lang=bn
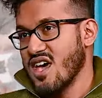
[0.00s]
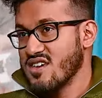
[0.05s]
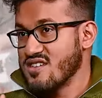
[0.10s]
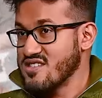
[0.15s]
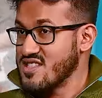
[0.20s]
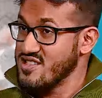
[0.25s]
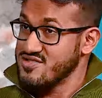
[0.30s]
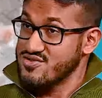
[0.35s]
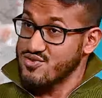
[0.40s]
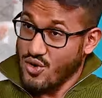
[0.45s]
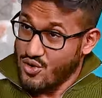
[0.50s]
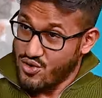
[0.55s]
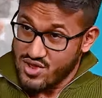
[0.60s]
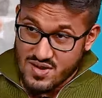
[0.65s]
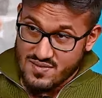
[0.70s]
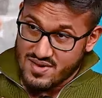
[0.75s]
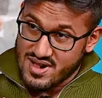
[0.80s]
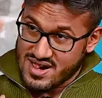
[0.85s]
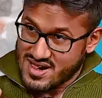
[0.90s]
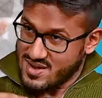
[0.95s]
সেটা তখন
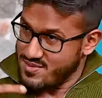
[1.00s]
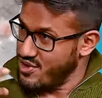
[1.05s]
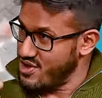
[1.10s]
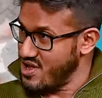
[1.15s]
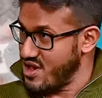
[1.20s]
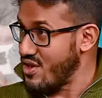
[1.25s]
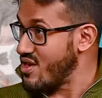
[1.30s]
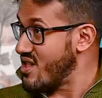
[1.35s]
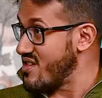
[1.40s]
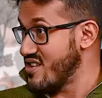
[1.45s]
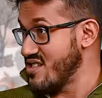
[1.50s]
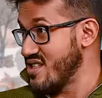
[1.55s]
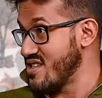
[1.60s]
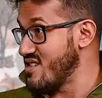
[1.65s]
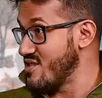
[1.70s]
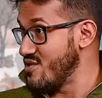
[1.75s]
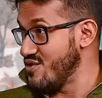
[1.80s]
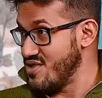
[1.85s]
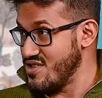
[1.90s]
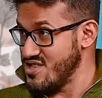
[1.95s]
আমার এটা বলার অডাসিটি
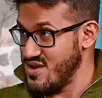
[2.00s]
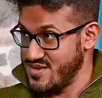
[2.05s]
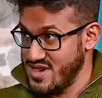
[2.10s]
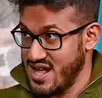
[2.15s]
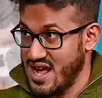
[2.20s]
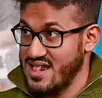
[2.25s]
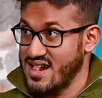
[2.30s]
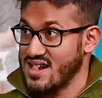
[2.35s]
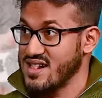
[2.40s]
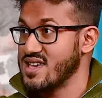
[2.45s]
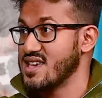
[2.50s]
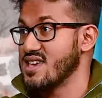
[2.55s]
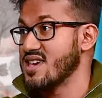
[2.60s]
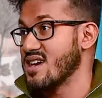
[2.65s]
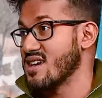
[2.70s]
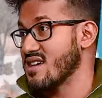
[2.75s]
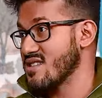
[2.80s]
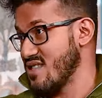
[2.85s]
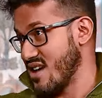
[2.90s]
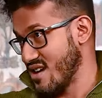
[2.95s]
ছিল না যে আমি ডাইরেক্ট গিয়ে
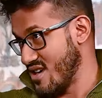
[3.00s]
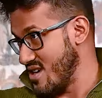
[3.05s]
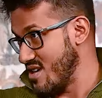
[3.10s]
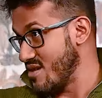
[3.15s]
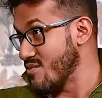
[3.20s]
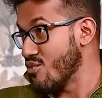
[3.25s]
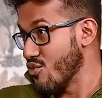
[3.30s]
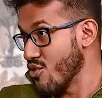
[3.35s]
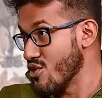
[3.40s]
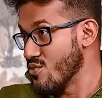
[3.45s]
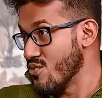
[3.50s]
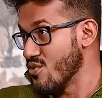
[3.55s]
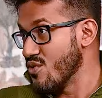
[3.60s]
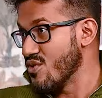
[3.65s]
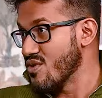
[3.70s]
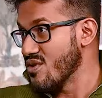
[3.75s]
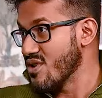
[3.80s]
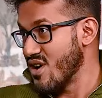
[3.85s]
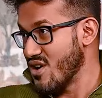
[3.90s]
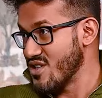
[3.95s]
তাকে বলবো
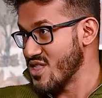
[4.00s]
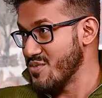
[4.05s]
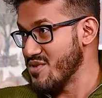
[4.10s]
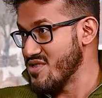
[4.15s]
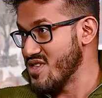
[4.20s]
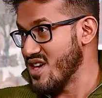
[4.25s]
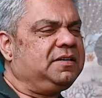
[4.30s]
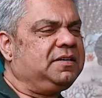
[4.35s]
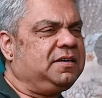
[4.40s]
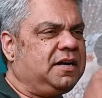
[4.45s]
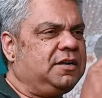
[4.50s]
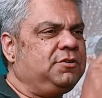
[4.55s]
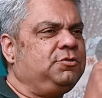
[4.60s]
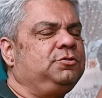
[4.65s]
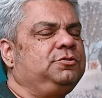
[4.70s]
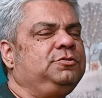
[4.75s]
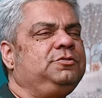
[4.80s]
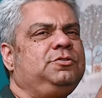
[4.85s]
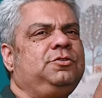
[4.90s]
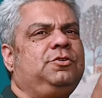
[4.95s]
কারণ আমি না
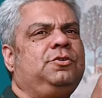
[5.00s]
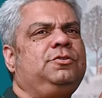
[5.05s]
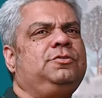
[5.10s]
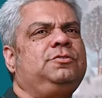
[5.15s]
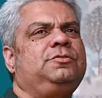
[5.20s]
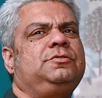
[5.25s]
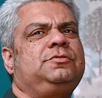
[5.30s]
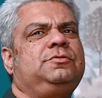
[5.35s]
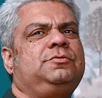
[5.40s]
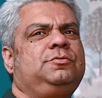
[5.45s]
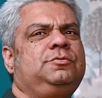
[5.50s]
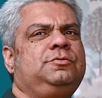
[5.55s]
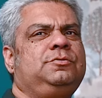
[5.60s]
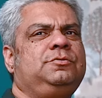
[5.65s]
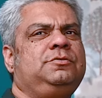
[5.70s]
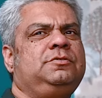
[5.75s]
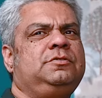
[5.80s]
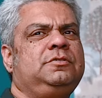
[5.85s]
কারণ ধরো কোনো